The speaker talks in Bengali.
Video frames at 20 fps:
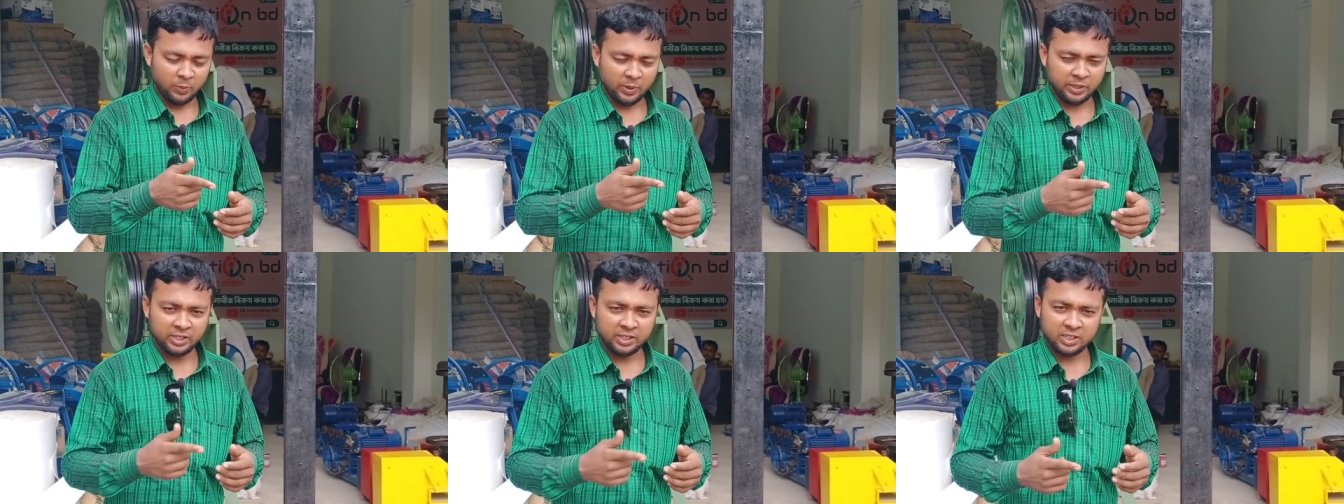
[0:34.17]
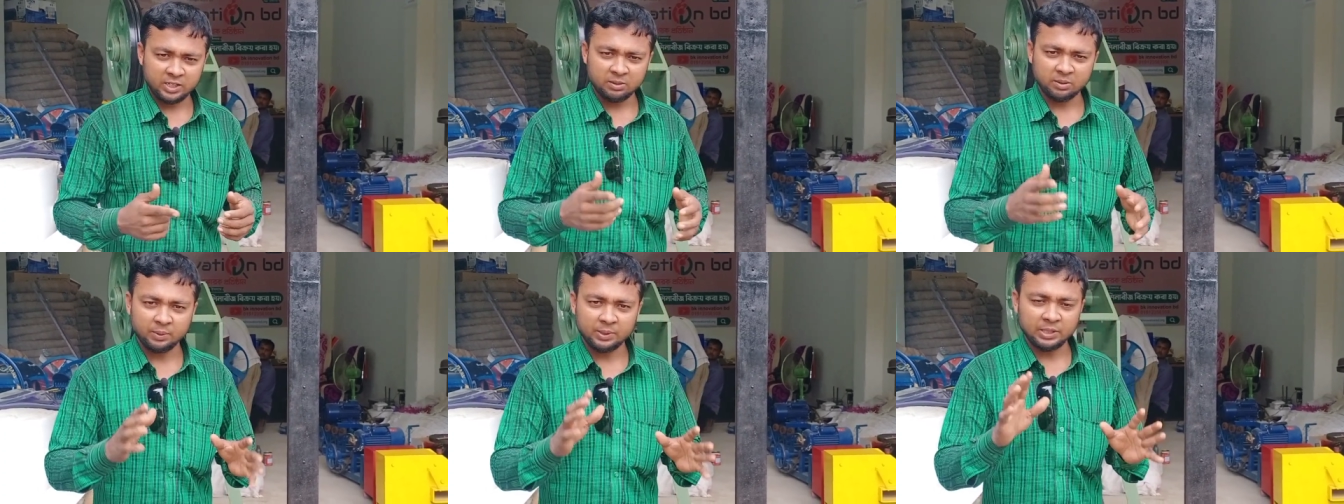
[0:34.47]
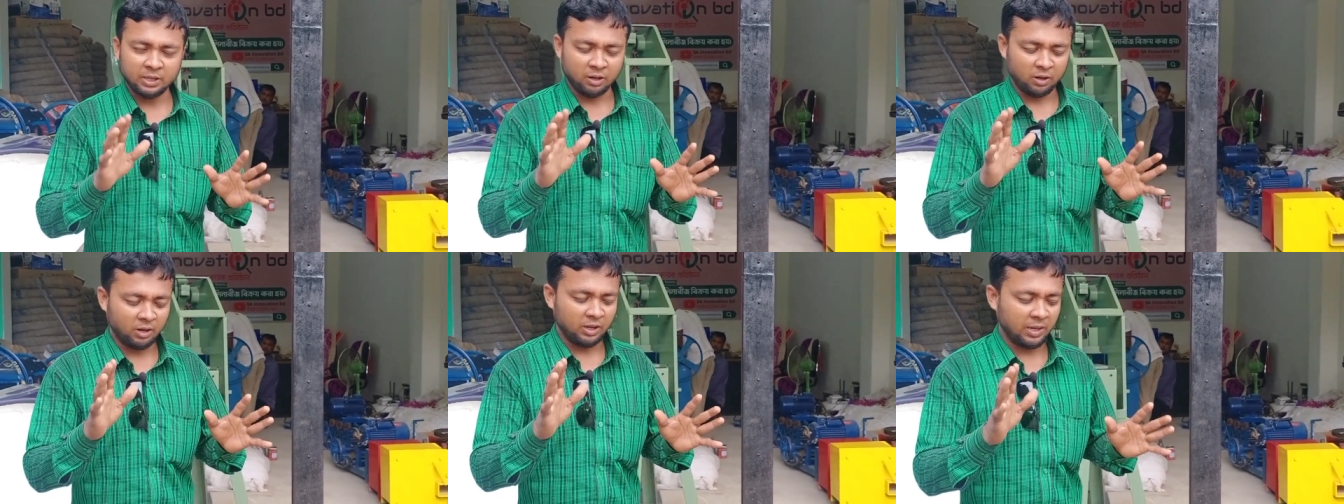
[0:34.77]
মেশিন কীভাবে
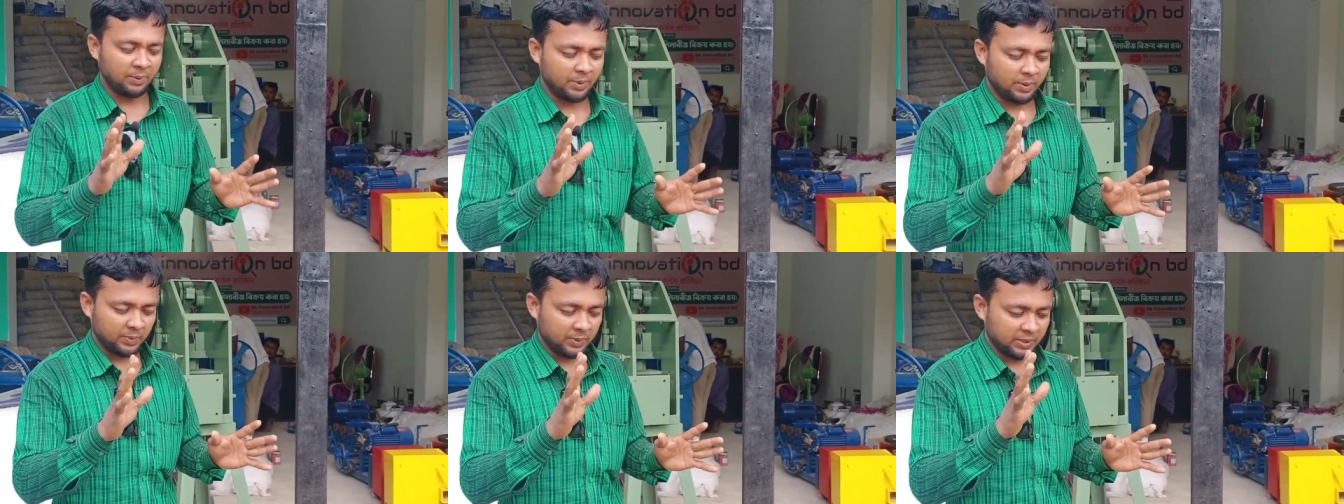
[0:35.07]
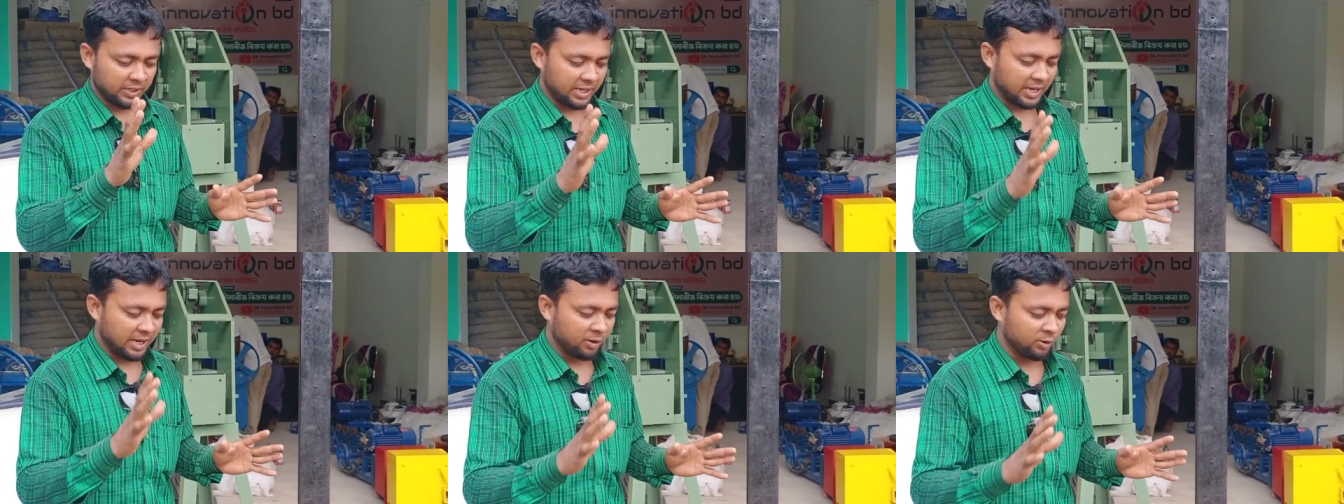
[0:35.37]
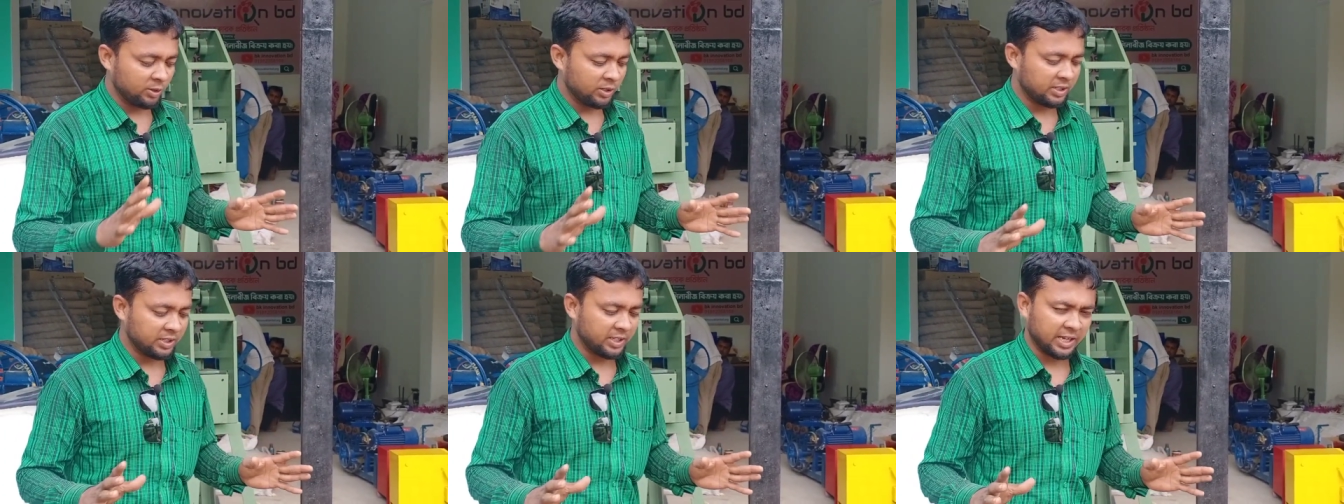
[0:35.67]
দেওয়া হয় আমি আপনাদেরকে
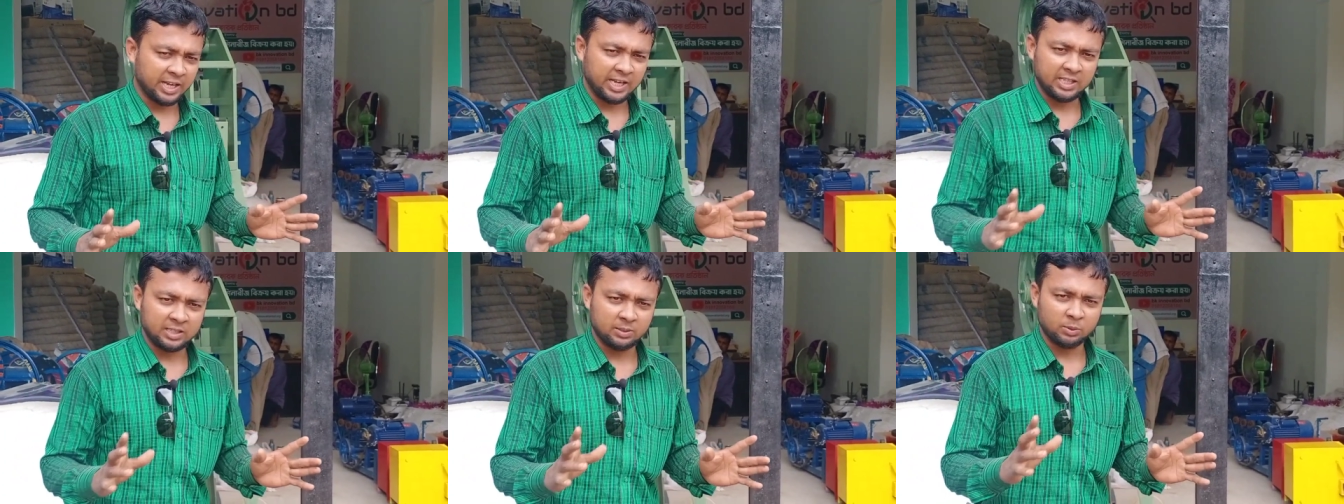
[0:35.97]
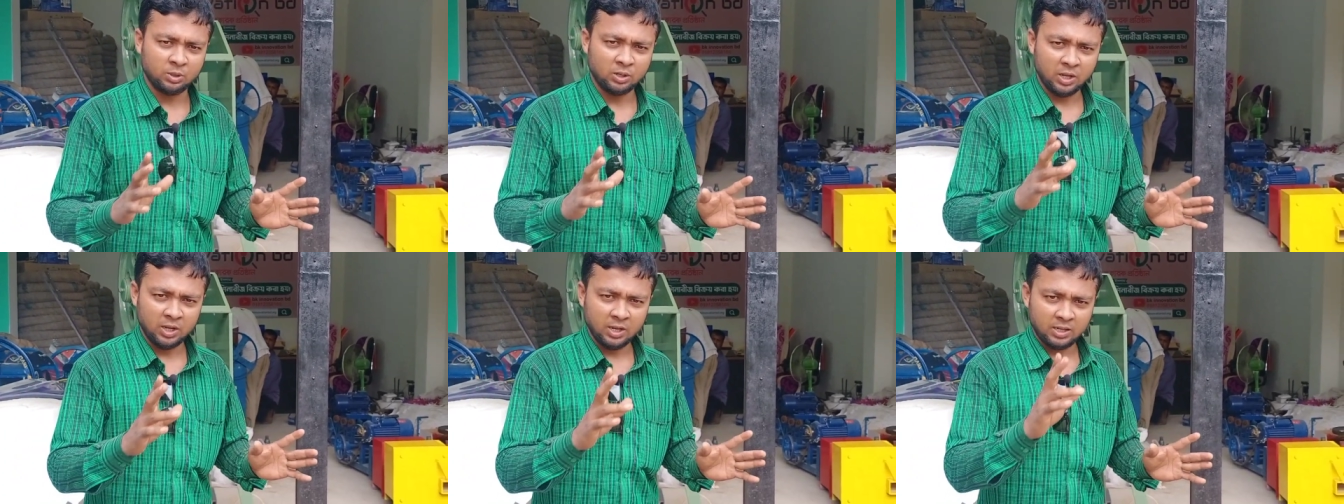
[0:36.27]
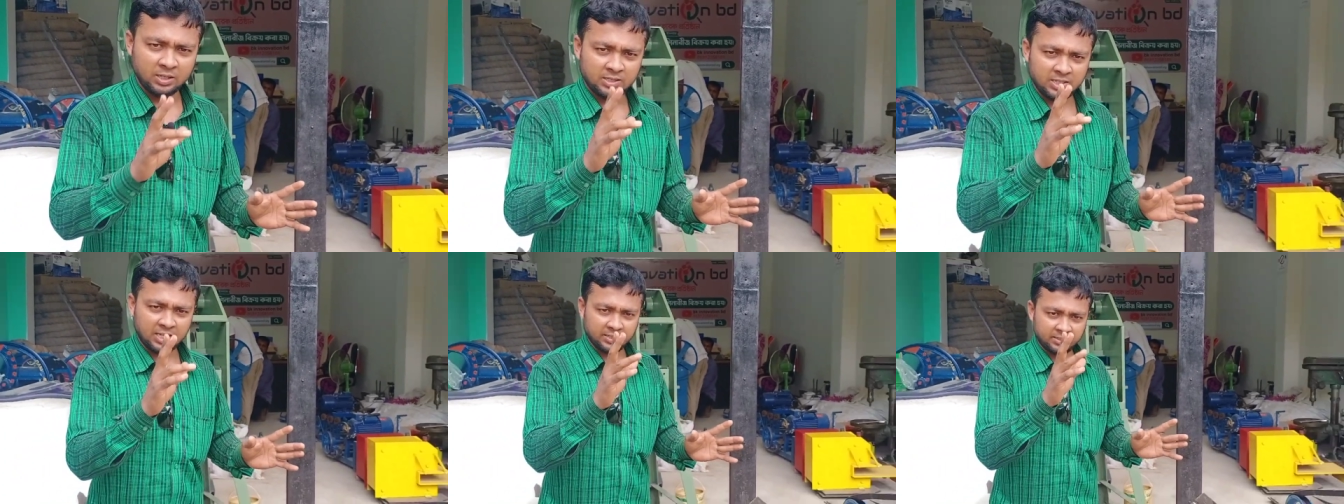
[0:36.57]
এখনই দেখাই দেবো
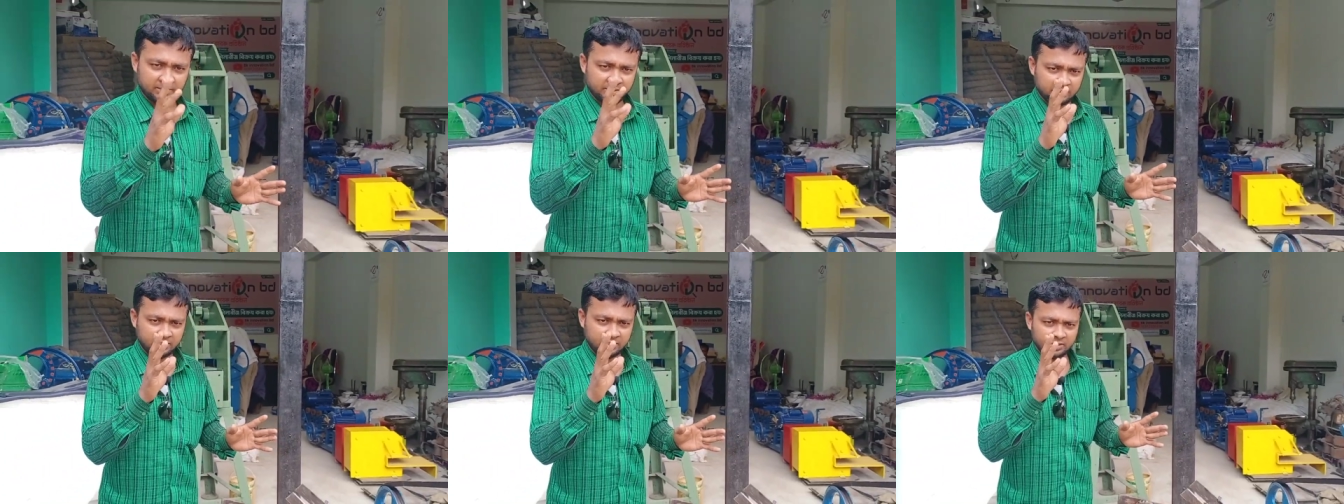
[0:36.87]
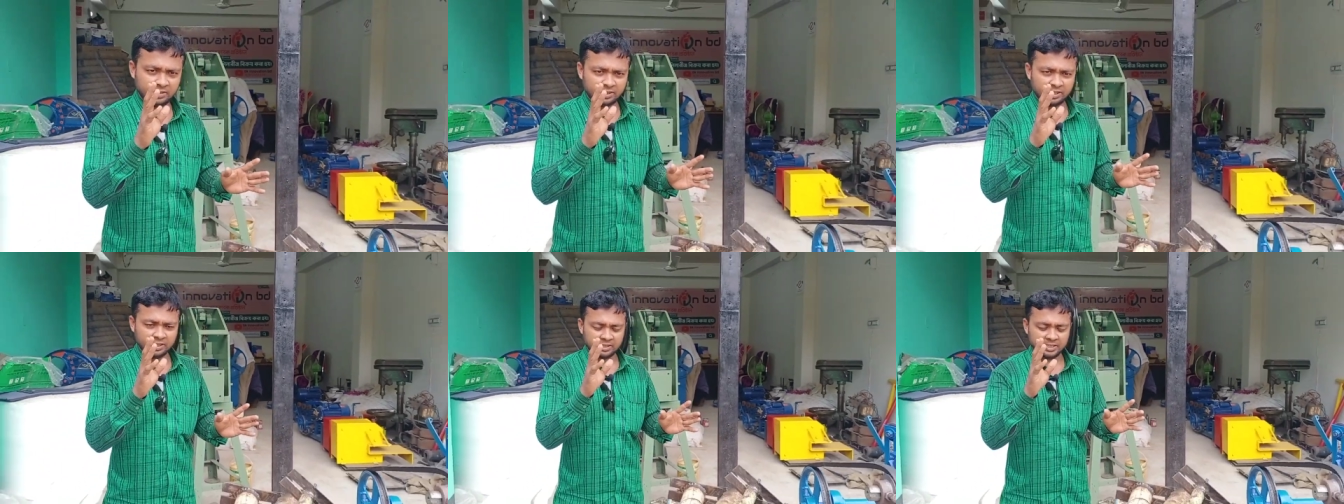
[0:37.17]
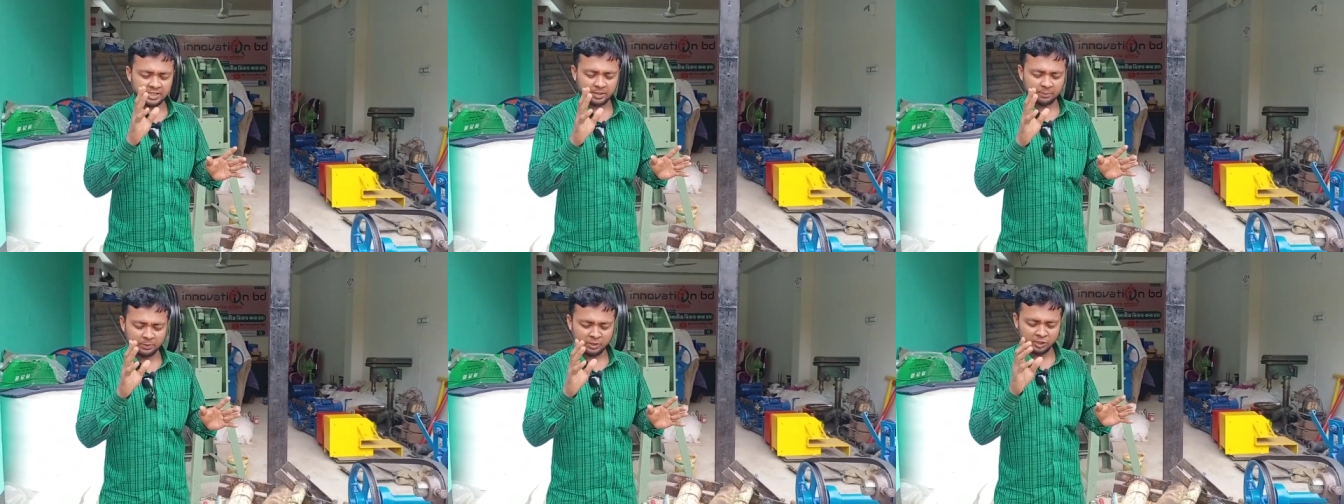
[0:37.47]
জাস্ট তিন থেকে
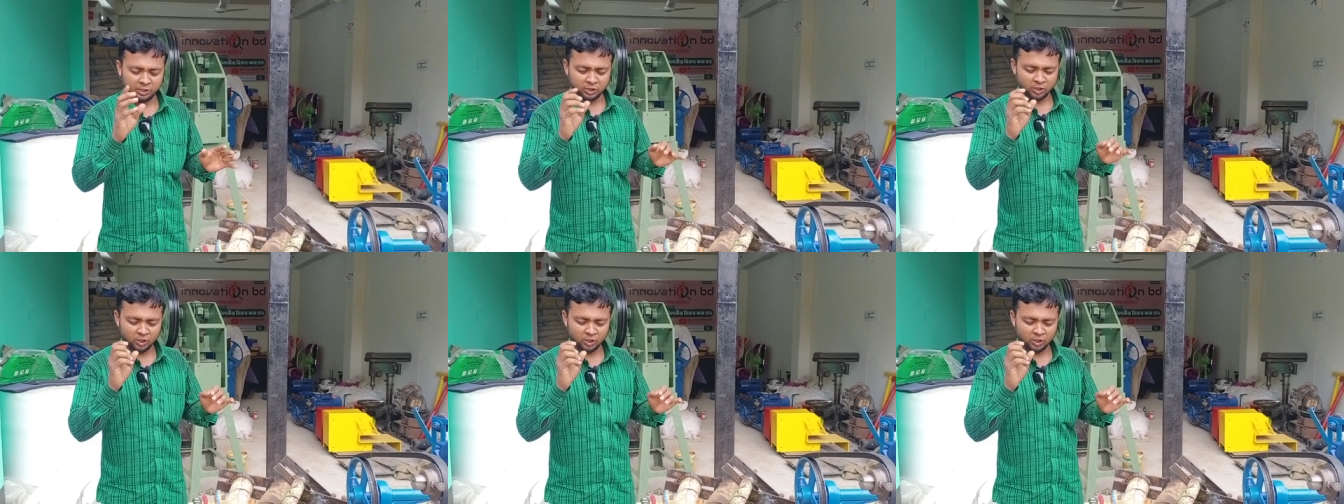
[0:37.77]
চার মিনিট